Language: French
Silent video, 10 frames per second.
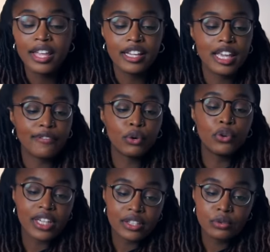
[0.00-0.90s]
qu'il n'y avait
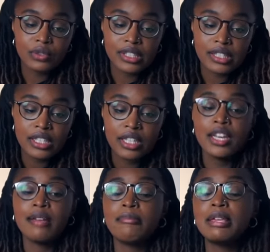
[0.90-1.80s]
aucun souci,
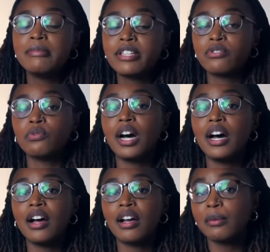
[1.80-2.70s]
mais Mitsuha a